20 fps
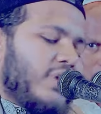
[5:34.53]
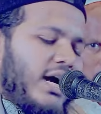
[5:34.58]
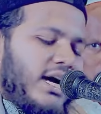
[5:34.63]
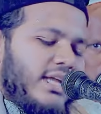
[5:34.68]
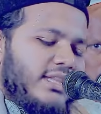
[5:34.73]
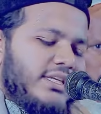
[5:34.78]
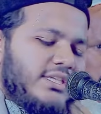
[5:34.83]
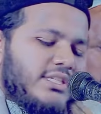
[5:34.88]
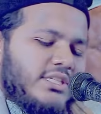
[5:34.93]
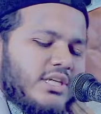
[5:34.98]

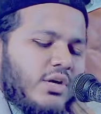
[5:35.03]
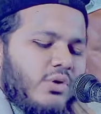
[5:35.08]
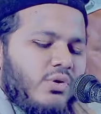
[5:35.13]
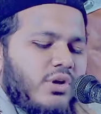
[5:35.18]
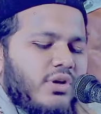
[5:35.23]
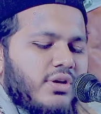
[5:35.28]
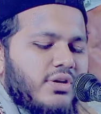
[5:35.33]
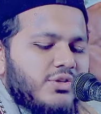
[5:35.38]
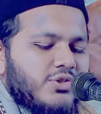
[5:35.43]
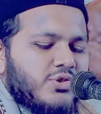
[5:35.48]
হাদিসটা
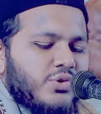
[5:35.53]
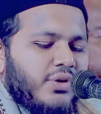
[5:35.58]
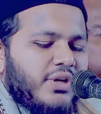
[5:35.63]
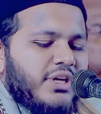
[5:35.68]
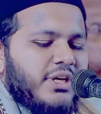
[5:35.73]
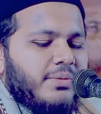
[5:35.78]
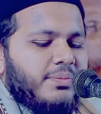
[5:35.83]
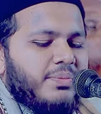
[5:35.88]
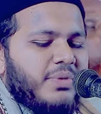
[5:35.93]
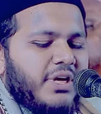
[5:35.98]
হলো কি
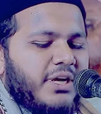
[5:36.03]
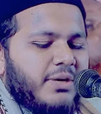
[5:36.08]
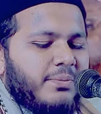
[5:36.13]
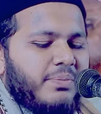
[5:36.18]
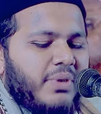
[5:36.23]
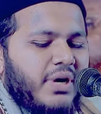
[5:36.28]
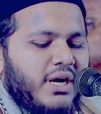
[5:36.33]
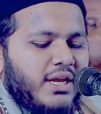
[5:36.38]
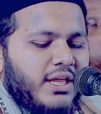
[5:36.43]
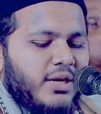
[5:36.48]

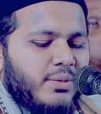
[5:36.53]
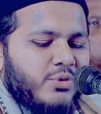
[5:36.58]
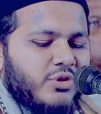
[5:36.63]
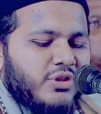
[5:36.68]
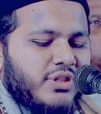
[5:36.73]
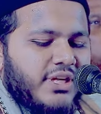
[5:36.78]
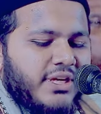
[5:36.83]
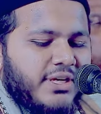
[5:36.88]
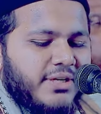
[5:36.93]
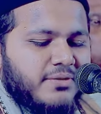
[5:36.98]
সহিবানের
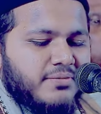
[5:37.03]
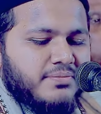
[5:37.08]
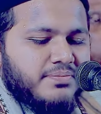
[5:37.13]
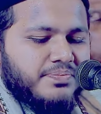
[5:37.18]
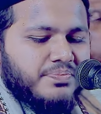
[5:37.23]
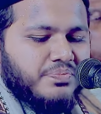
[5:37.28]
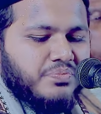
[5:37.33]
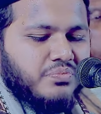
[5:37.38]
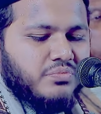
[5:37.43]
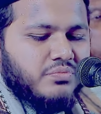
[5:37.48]
মধ্যে
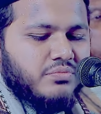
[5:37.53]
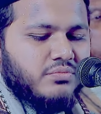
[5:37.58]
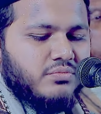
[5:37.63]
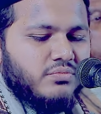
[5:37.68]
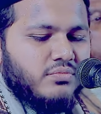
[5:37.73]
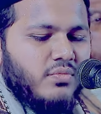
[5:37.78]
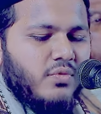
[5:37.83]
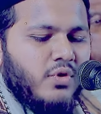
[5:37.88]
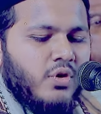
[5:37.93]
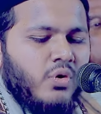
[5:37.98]

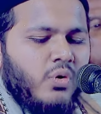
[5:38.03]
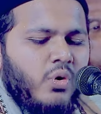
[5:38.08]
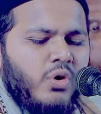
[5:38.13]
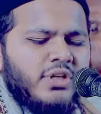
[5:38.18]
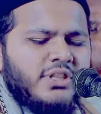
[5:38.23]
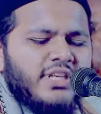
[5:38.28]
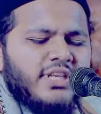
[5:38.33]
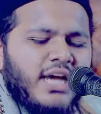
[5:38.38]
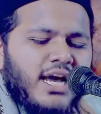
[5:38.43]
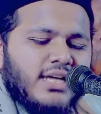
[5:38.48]

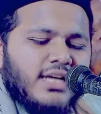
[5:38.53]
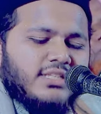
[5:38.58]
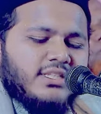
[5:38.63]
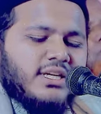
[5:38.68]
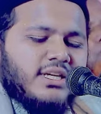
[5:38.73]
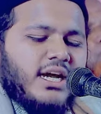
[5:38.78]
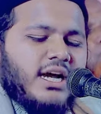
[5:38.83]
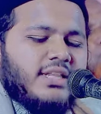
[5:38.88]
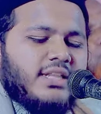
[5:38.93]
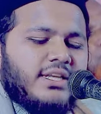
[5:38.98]

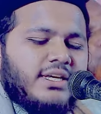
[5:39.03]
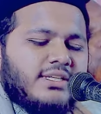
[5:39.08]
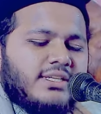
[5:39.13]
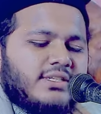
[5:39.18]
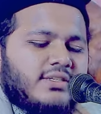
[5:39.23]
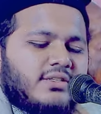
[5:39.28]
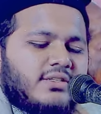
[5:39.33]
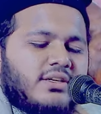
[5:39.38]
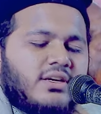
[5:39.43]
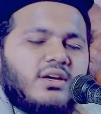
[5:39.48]
ঐতিহাসিক হাদিস
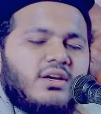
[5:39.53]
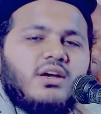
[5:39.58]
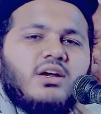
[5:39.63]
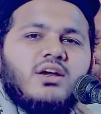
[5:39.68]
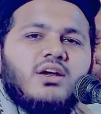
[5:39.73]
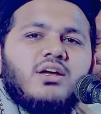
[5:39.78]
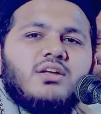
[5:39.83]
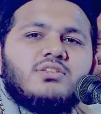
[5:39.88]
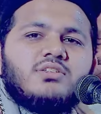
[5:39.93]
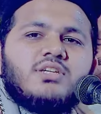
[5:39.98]

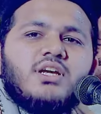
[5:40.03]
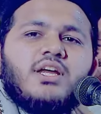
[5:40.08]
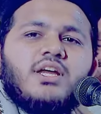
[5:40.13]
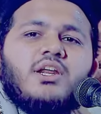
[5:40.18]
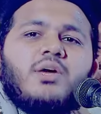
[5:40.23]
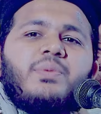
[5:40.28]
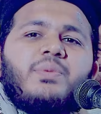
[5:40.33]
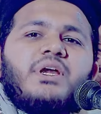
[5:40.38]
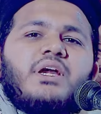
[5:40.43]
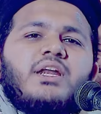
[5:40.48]
যে
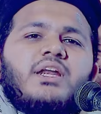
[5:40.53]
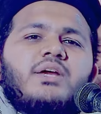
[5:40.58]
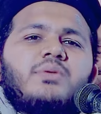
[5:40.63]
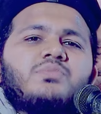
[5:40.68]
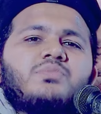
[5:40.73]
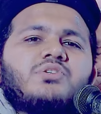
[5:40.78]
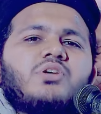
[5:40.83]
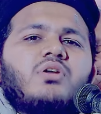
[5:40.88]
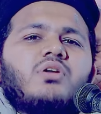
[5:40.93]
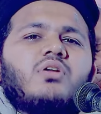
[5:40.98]
নবী করিম
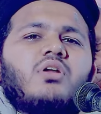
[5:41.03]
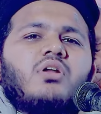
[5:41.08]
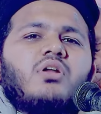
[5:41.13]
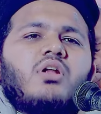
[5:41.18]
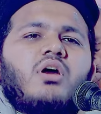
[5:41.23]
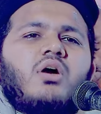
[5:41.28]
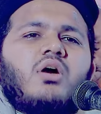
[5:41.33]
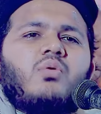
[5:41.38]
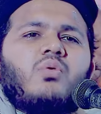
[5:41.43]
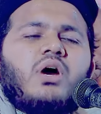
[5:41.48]

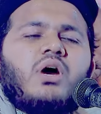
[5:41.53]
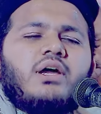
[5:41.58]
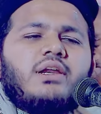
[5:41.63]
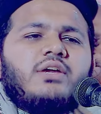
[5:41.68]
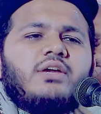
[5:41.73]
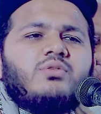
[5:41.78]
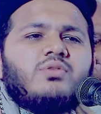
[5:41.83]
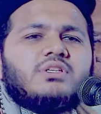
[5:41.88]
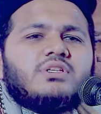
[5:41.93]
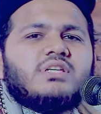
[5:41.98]

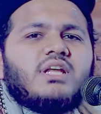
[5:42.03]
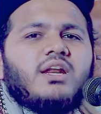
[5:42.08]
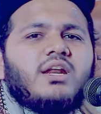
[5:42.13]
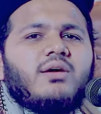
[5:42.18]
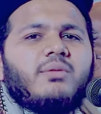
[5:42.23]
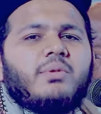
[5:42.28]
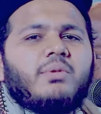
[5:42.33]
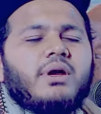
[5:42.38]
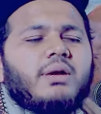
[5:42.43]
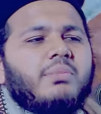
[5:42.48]

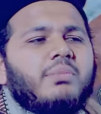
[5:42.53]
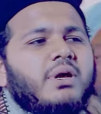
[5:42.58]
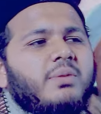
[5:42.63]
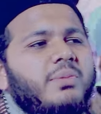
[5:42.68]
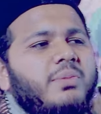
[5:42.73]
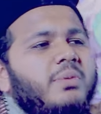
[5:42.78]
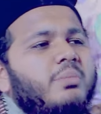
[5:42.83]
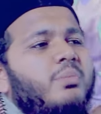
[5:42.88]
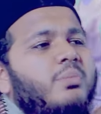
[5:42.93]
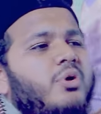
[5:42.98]
সাল্লাম একবার
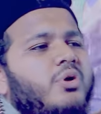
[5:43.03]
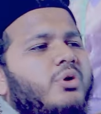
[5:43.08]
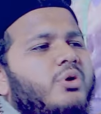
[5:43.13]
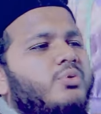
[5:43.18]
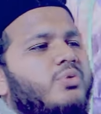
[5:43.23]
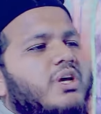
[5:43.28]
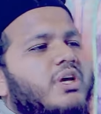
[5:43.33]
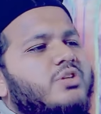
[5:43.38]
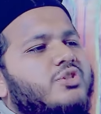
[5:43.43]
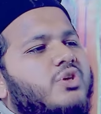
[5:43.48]
মিম্বরে
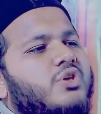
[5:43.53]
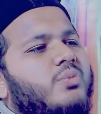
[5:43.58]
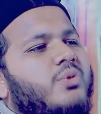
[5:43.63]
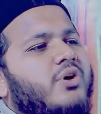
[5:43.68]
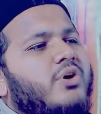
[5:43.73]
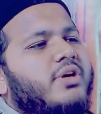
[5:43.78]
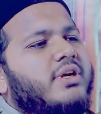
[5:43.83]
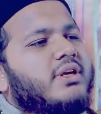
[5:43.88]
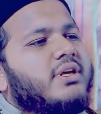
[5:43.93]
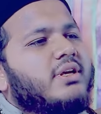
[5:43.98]
উঠার
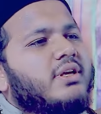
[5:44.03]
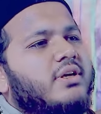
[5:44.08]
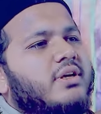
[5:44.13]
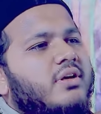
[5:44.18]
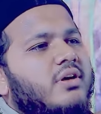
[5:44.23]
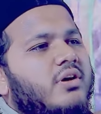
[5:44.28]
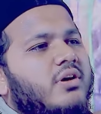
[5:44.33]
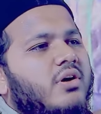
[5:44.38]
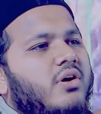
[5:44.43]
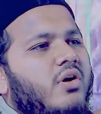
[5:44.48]
সময়
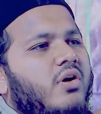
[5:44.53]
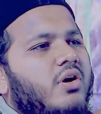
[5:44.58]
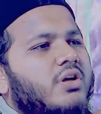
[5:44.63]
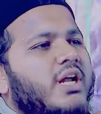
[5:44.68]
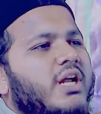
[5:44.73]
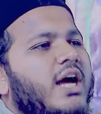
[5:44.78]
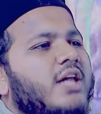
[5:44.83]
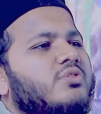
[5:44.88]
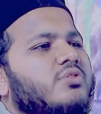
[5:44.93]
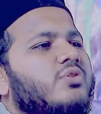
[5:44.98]

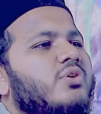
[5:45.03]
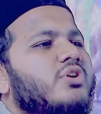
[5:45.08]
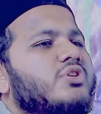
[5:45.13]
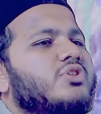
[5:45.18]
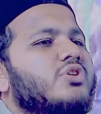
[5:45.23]
হঠাৎ করে